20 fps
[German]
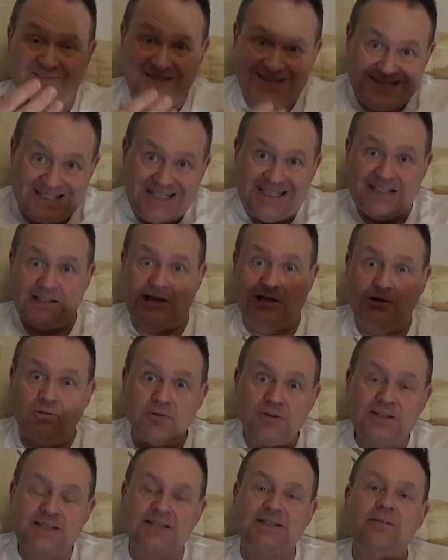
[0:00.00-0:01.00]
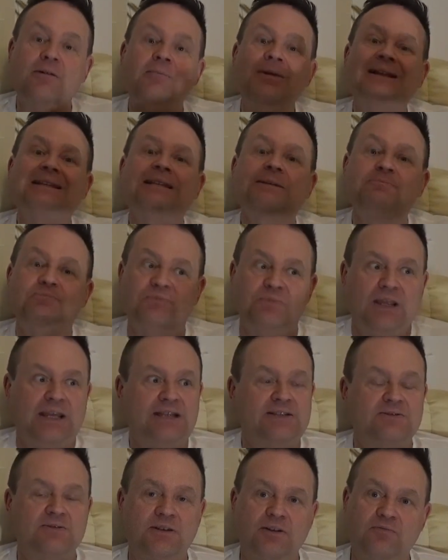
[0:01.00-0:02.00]
zieht raus, aber man gibt
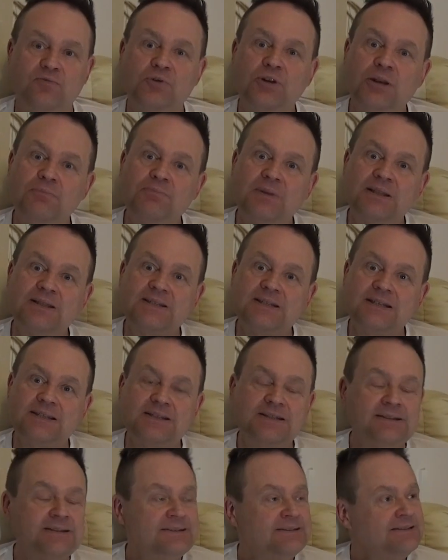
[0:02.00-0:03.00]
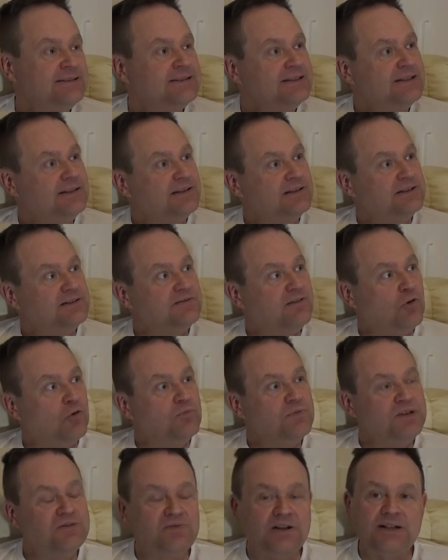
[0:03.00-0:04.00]
nichts. Und dann wundert man sich, äh,
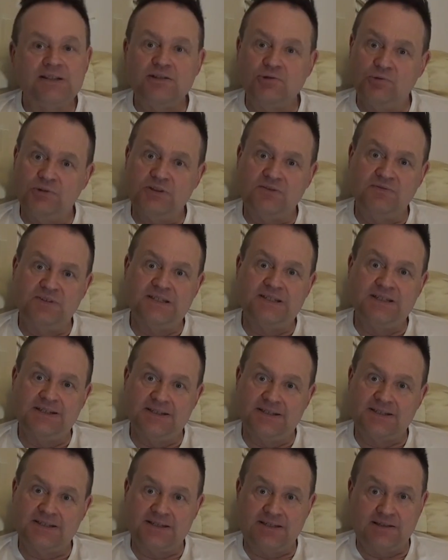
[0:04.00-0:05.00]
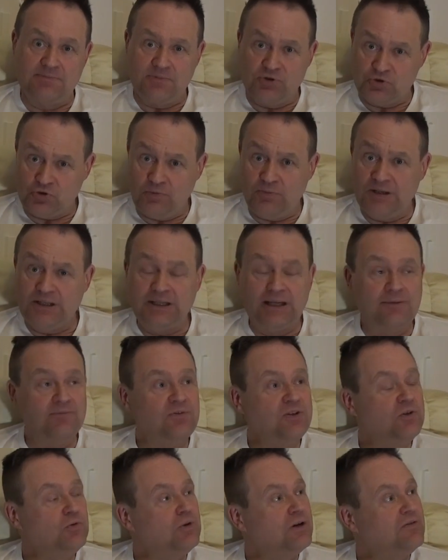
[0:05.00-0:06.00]
warum die Welt so ist, wie sie ist. Das habe ich schon mal in
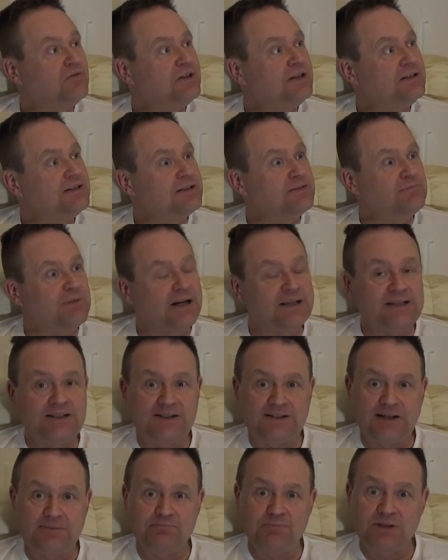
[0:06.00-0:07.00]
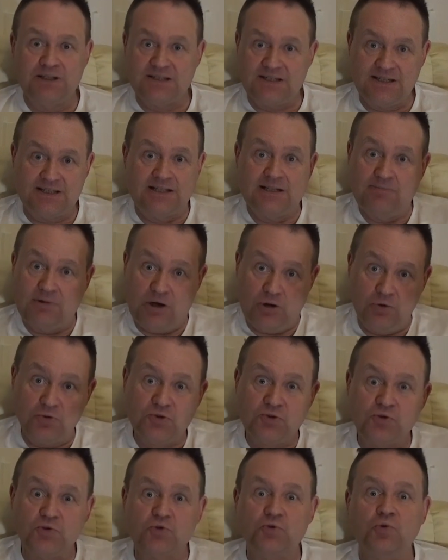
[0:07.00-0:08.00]
einem Video erwähnt. Ich meine, ich habe mir das ja selber
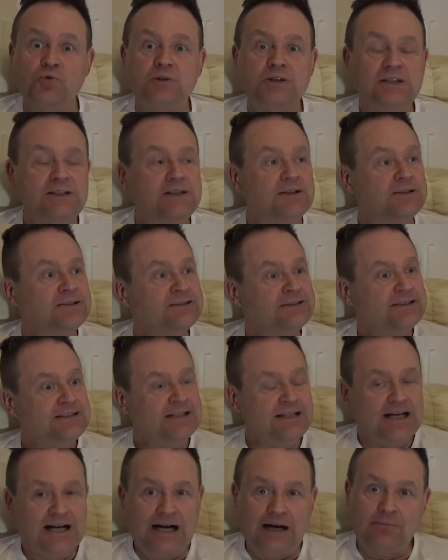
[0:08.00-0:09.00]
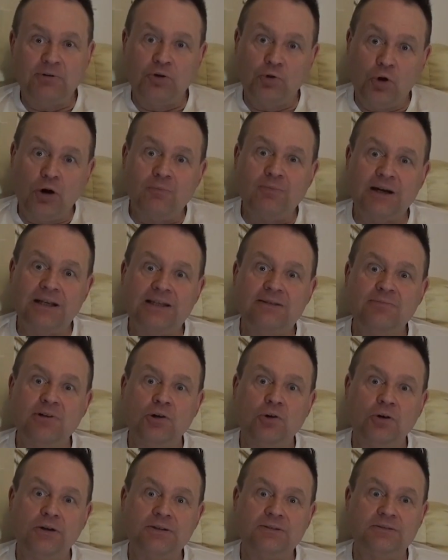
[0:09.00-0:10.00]
ausgesucht hier. Aber nochmal, liebe
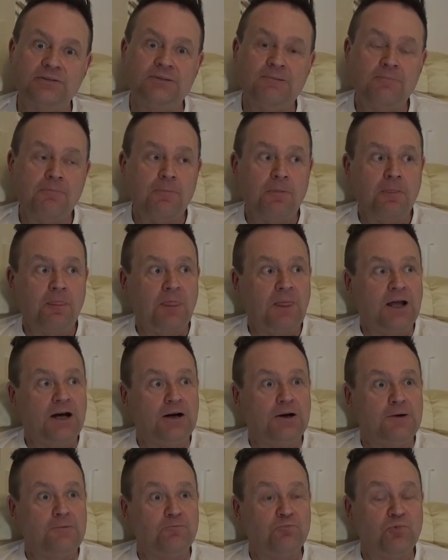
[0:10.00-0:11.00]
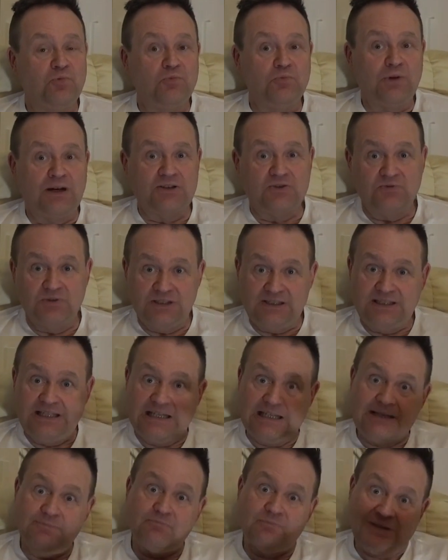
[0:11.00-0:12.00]
Leute, ähm, also nicht
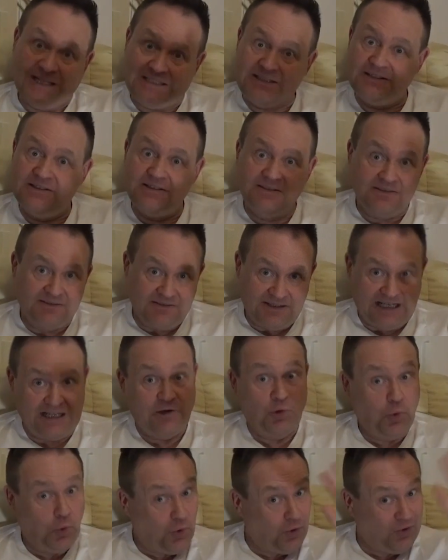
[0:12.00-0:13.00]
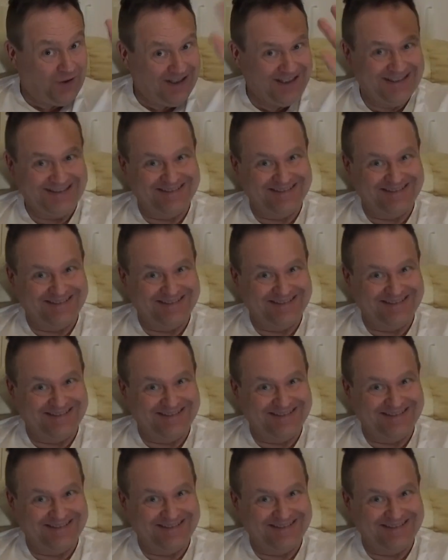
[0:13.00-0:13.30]
die lieben Netten, hallo,